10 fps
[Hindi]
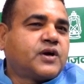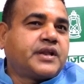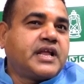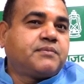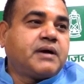
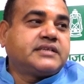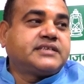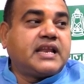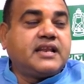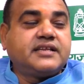और एक बात
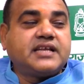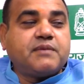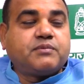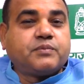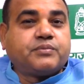जान लीजिए
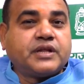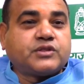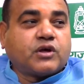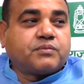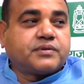आप लोग पूरे
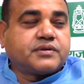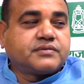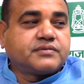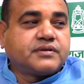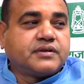तौर पर
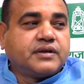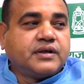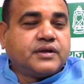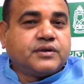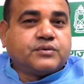
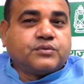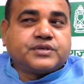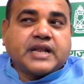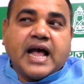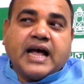
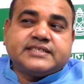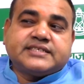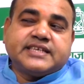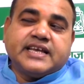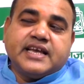गुजरात
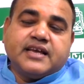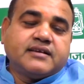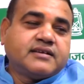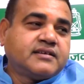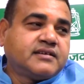से
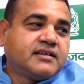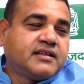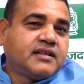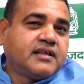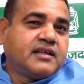
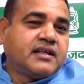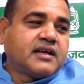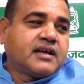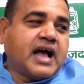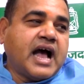
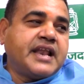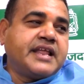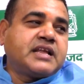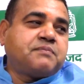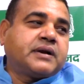
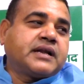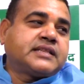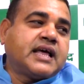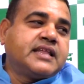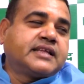कहानी की
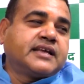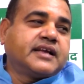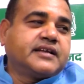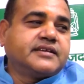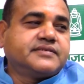पटकथा लिखी
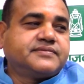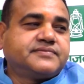गई